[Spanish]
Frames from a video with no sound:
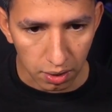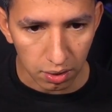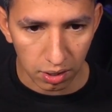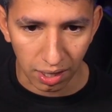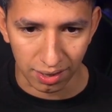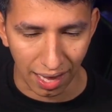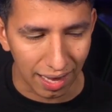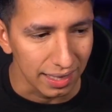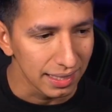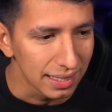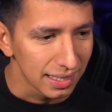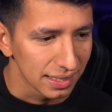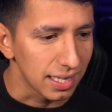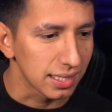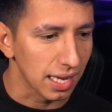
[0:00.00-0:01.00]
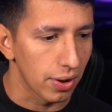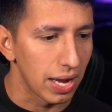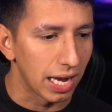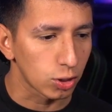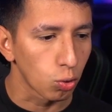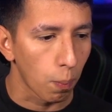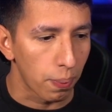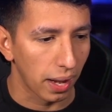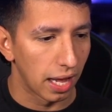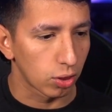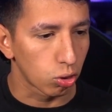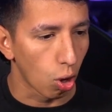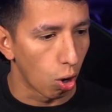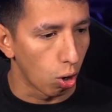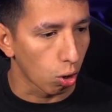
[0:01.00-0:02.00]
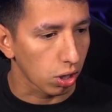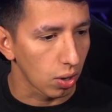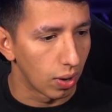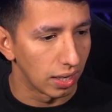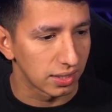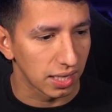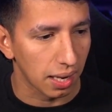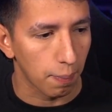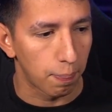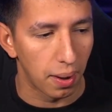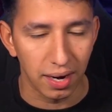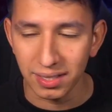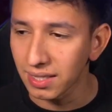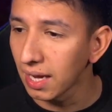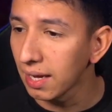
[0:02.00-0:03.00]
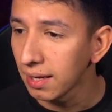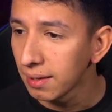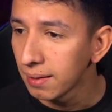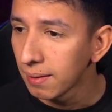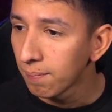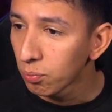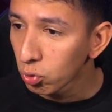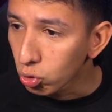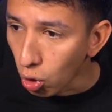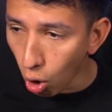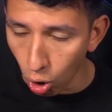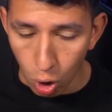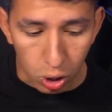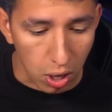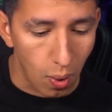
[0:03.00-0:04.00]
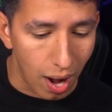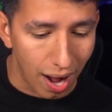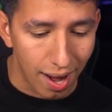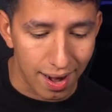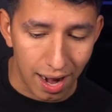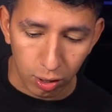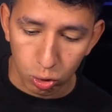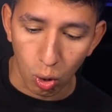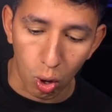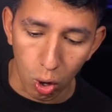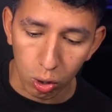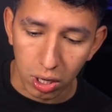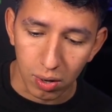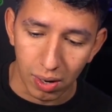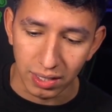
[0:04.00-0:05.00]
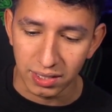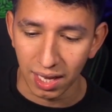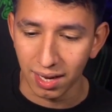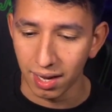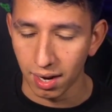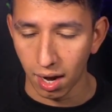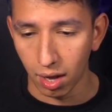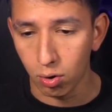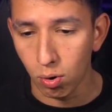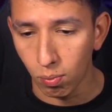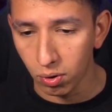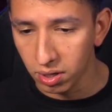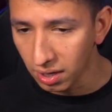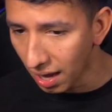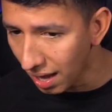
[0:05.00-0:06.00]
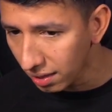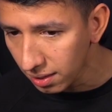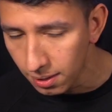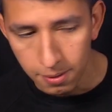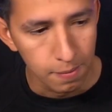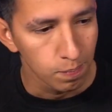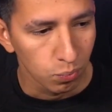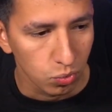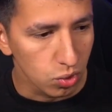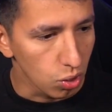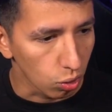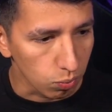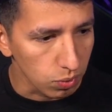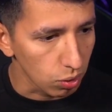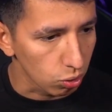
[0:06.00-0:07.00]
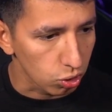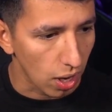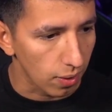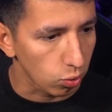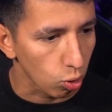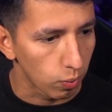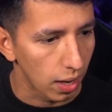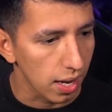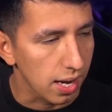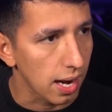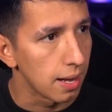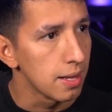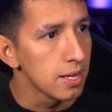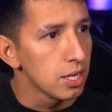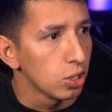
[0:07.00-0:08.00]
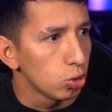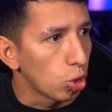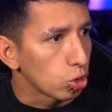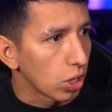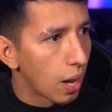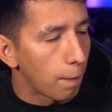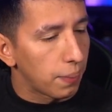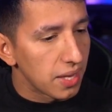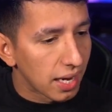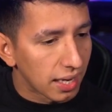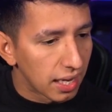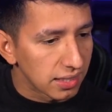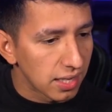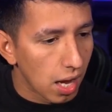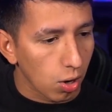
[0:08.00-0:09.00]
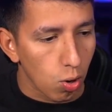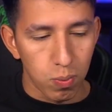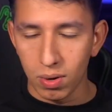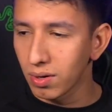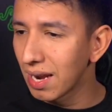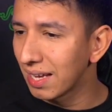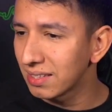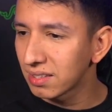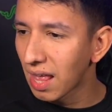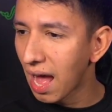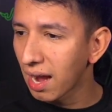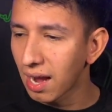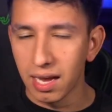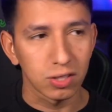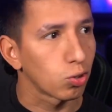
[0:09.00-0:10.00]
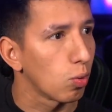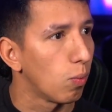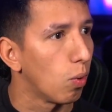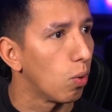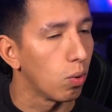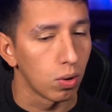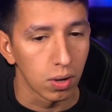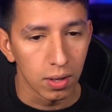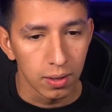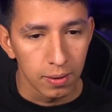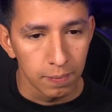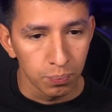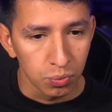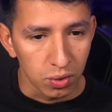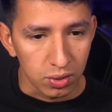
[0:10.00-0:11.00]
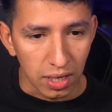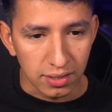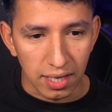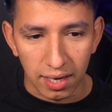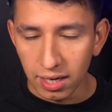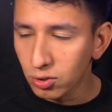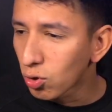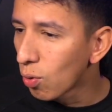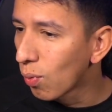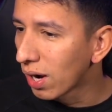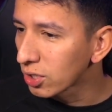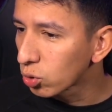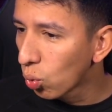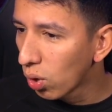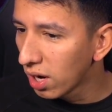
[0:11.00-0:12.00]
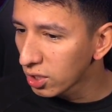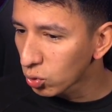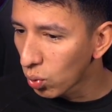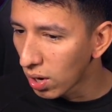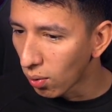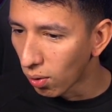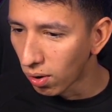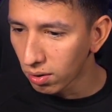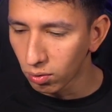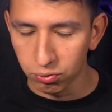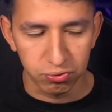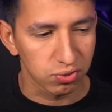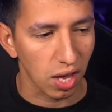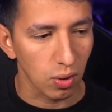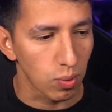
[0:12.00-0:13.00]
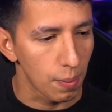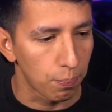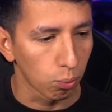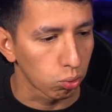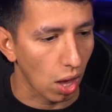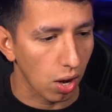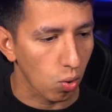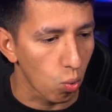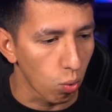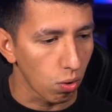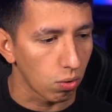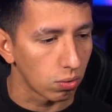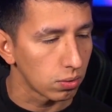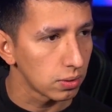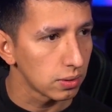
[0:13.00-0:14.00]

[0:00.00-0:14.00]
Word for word: ¿Verdad? Si esa vieja supiera todo lo que va a hacer, parce, todo lo que va a ganar, todo lo que va a hacer, ganar la comunidad, Dios mío santo, marica. Yo sí la pillé que ya estaba como en unas tangas, como unas tangas como azules, huevón. Uf, qué hijo puta culo.